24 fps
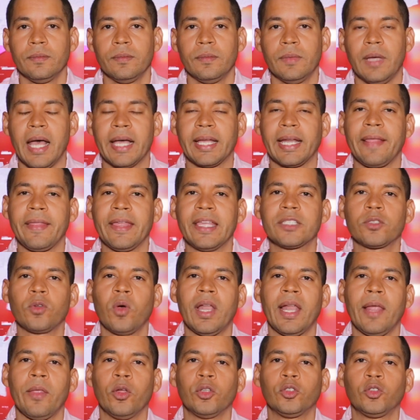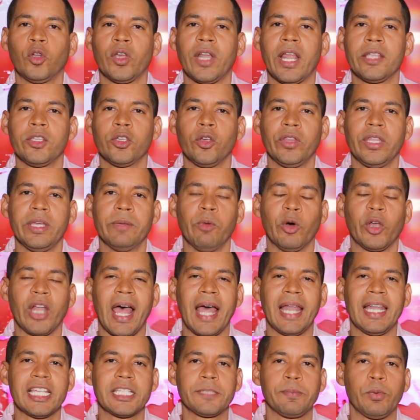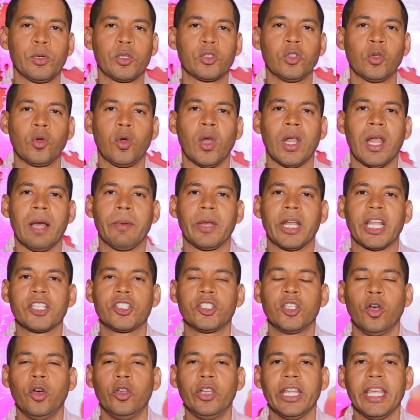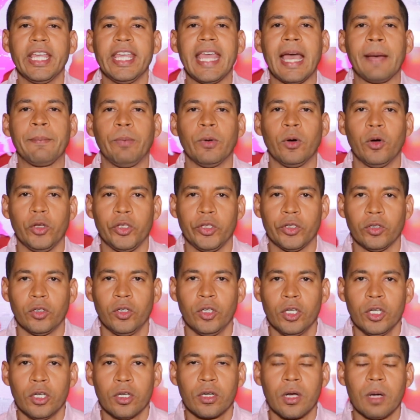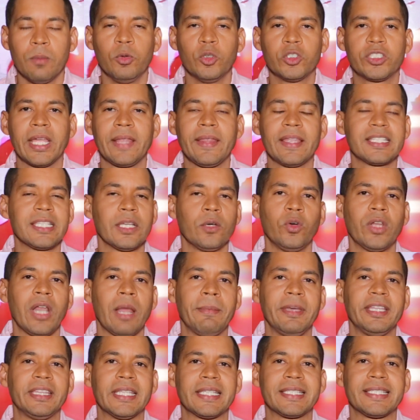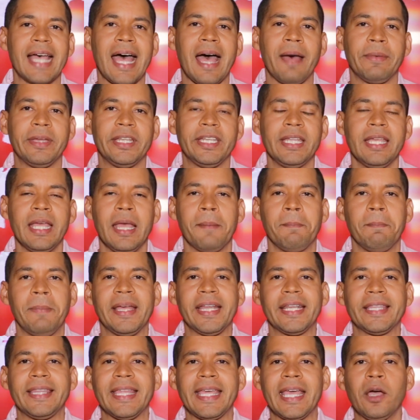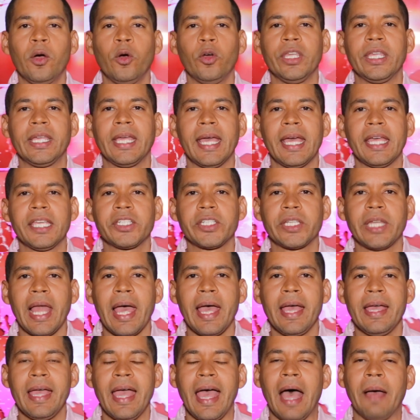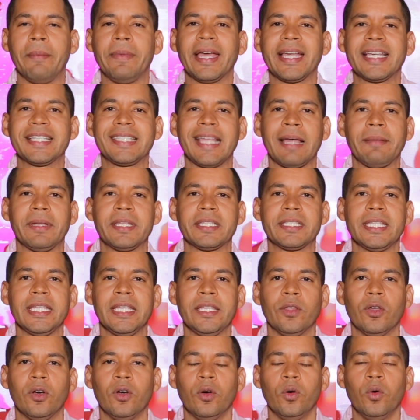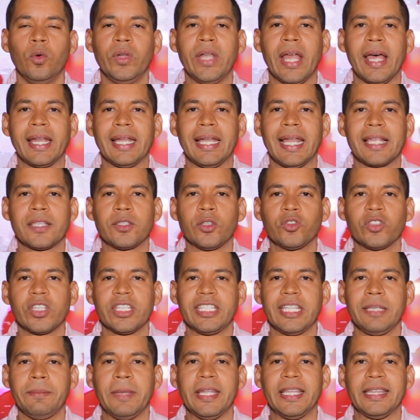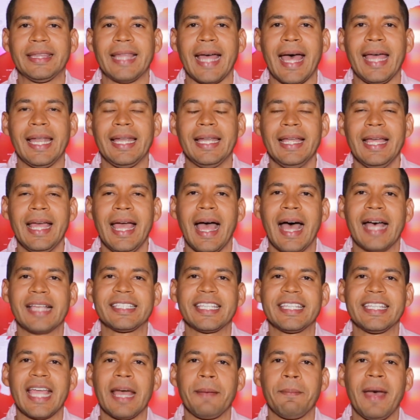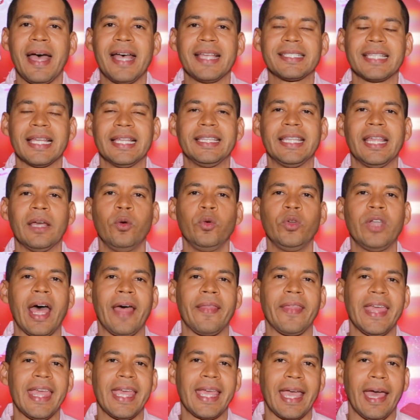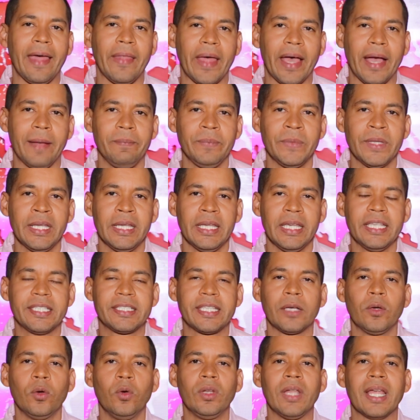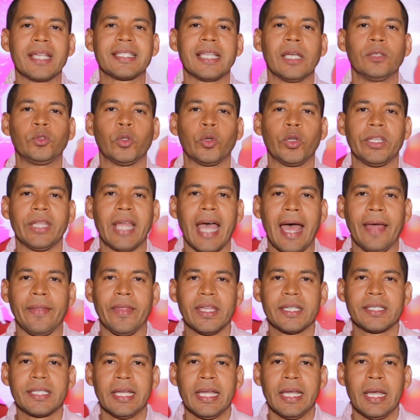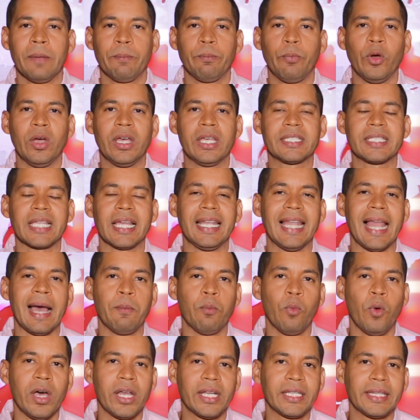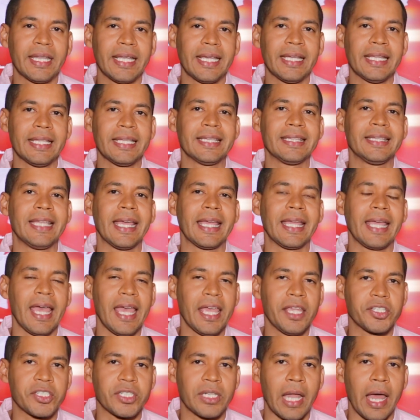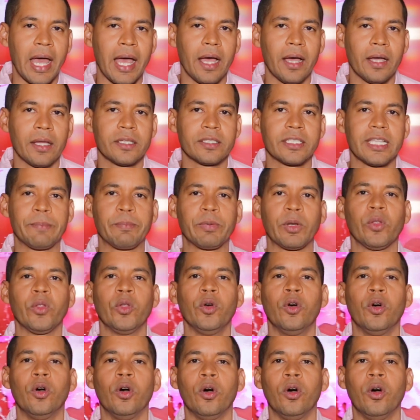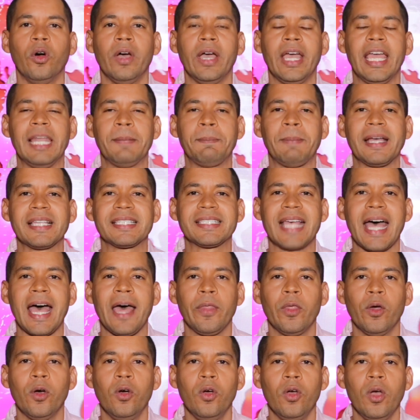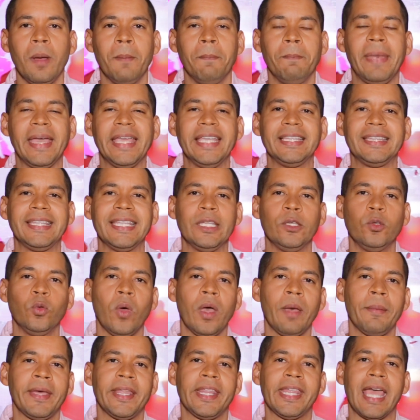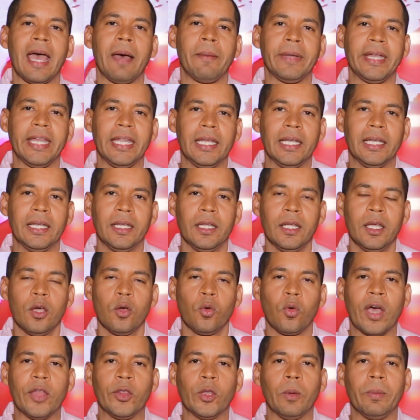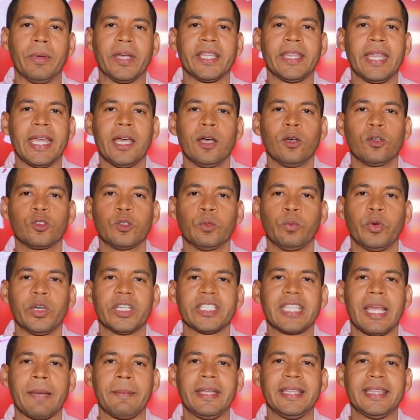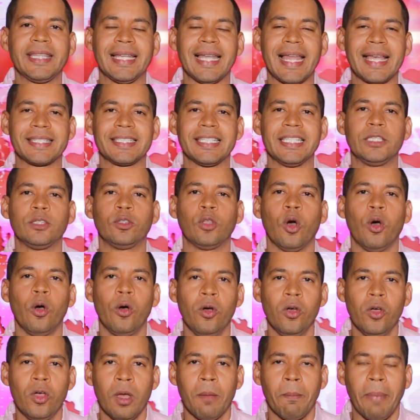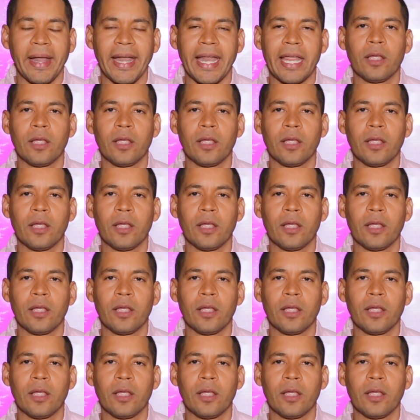Agradezco a la doctora Jody Morales por su colaboración y apoyo. Como ustedes seguramente saben, Verdejo y Keishla habían establecido una relación sentimental hace ya más de una década y según las autoridades, pues la muerte de Keishla se produjo el pasado 29 de abril, cuando Verdejo supuestamente la citó para